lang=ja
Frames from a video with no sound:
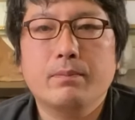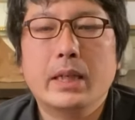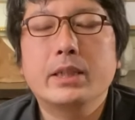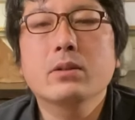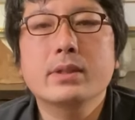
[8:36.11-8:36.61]
ま
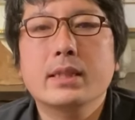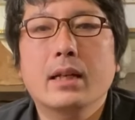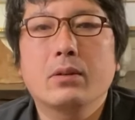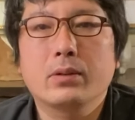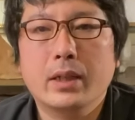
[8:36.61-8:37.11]
あ、命
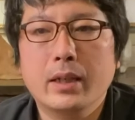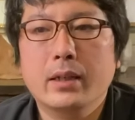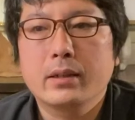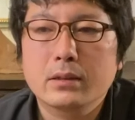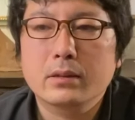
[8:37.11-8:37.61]
なの
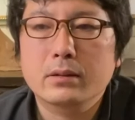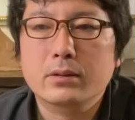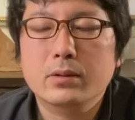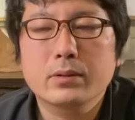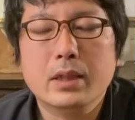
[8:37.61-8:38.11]
で
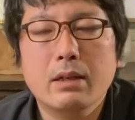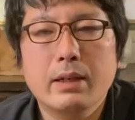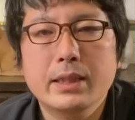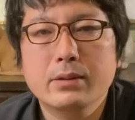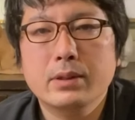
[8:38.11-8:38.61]
そういうか
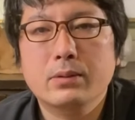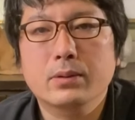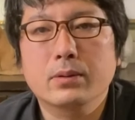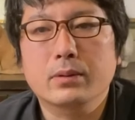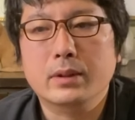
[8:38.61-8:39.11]
わいそうなこ
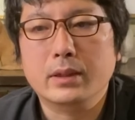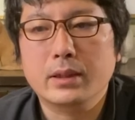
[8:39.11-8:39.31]
とって